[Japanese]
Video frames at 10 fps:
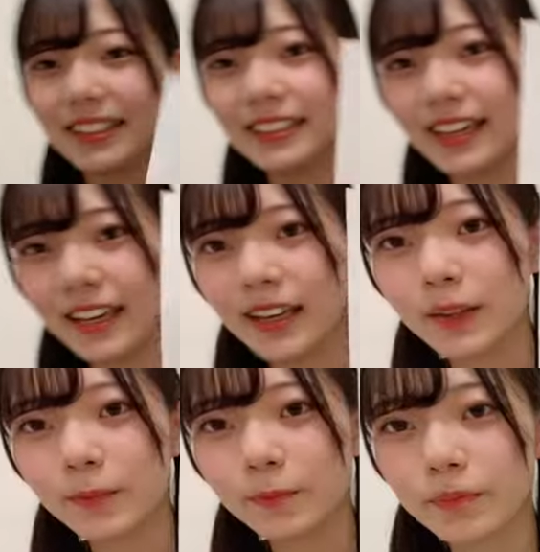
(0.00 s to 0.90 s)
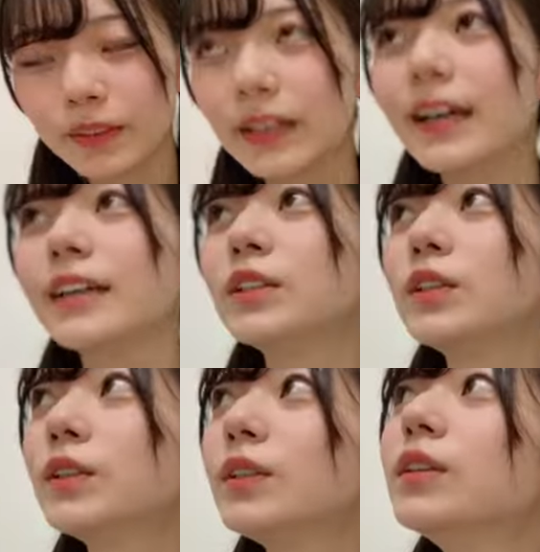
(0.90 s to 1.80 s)
きであ
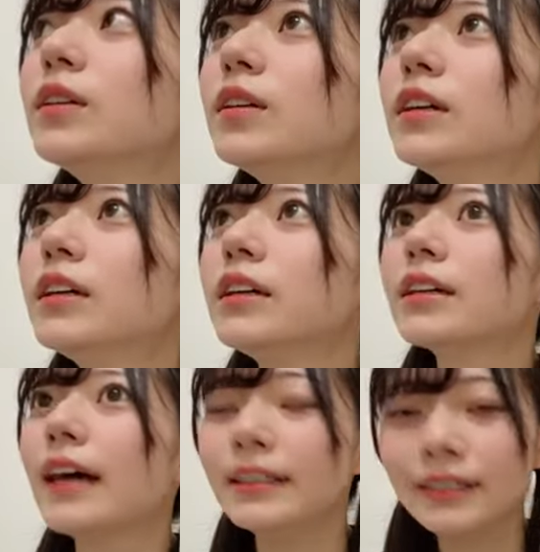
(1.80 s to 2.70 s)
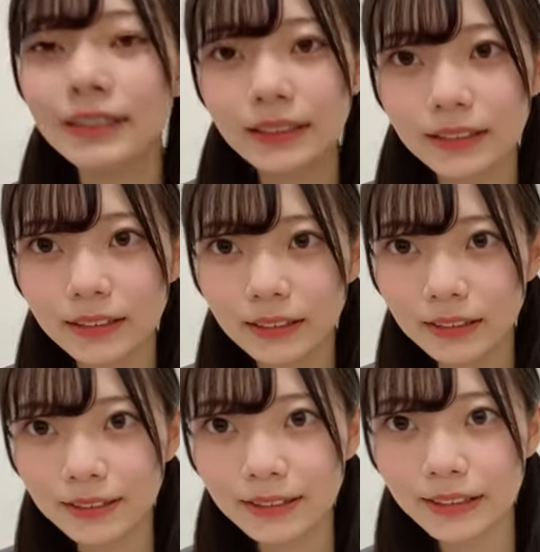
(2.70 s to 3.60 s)
のー、元
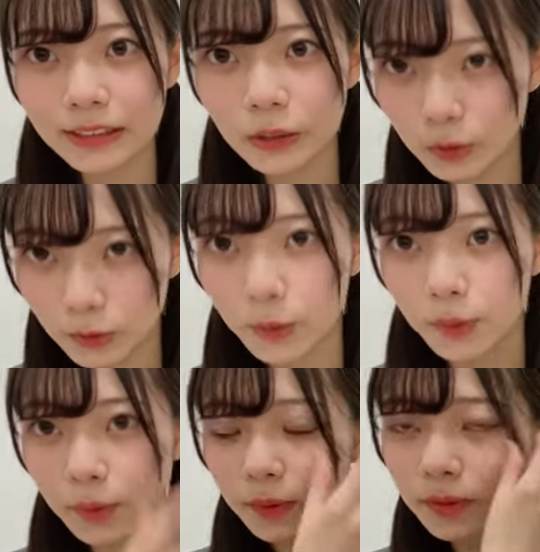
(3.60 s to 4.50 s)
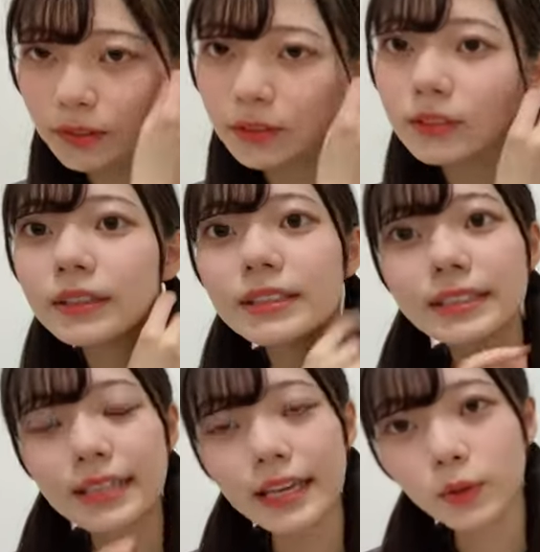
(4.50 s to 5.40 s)
日の9期
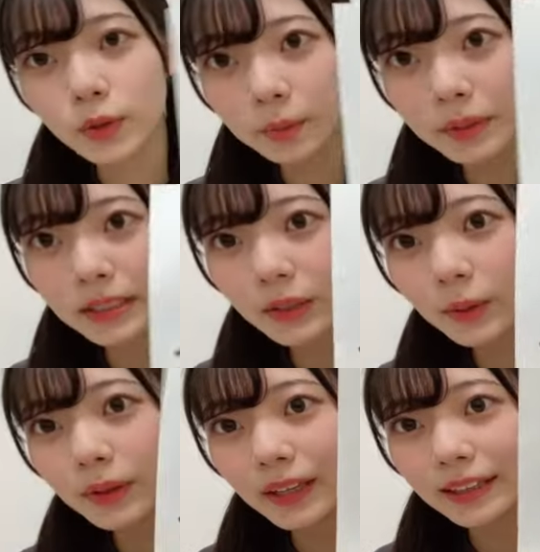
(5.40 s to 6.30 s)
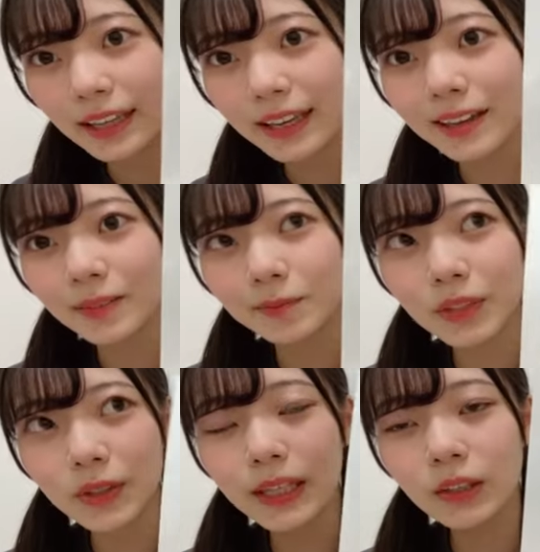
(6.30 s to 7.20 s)
生特別公演で
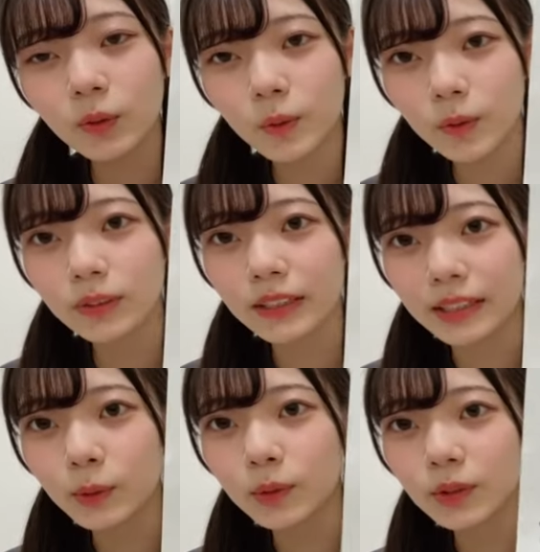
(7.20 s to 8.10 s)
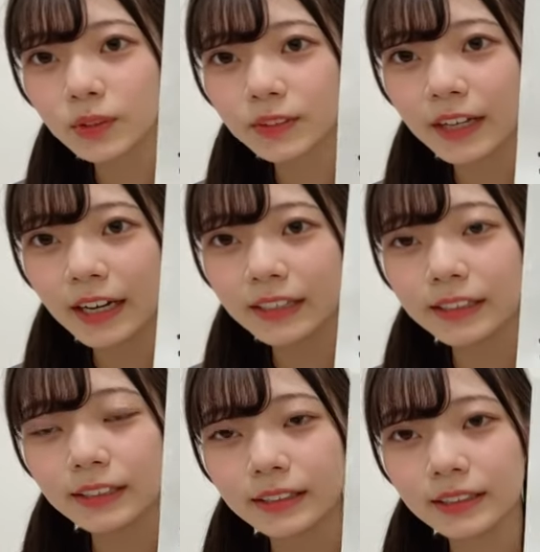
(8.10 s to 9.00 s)
ユニット曲でねこの曲が入っ
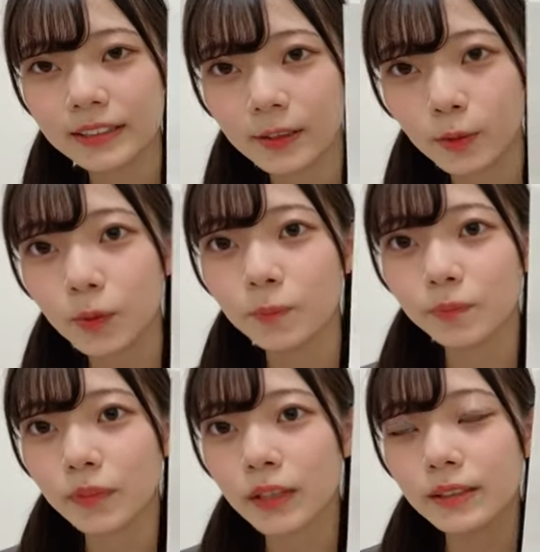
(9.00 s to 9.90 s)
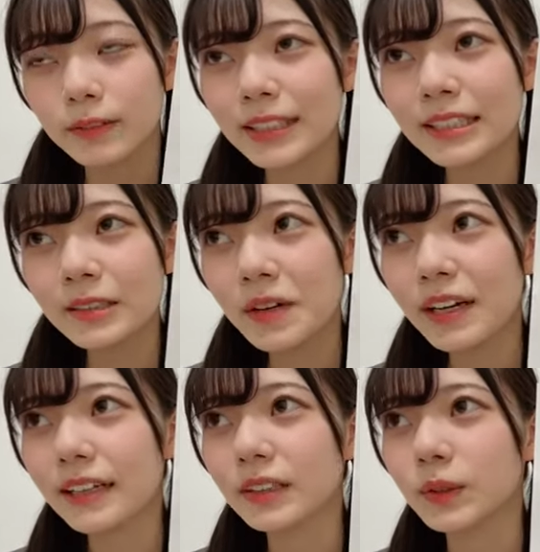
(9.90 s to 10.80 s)
てたんですけど私
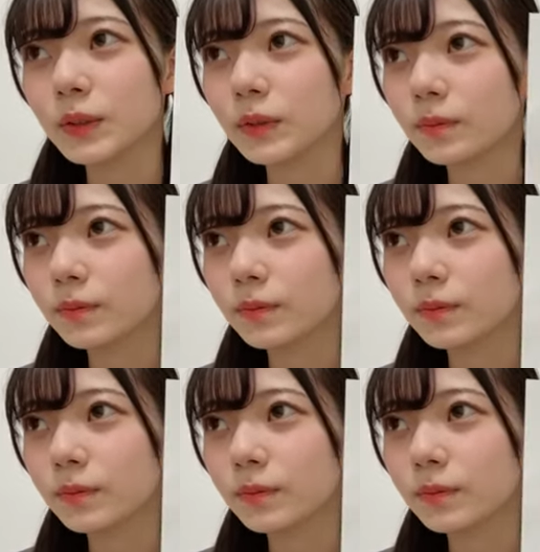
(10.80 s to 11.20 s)
はあのー、